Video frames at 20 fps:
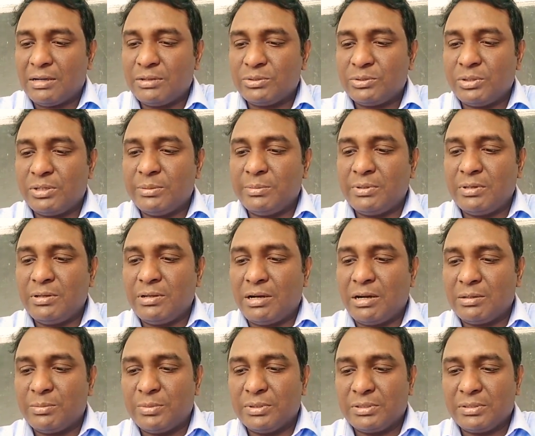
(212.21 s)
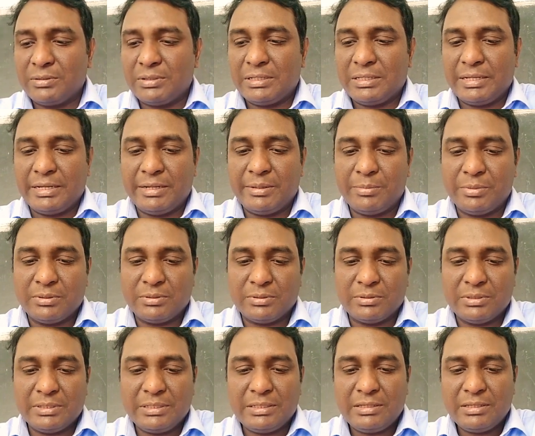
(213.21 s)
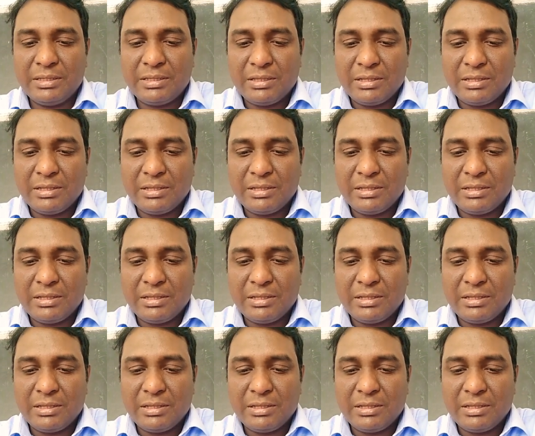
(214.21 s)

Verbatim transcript: ఆకు తొడిమలో ఆకు మొత్తం అంతా ఎండిపోతుంది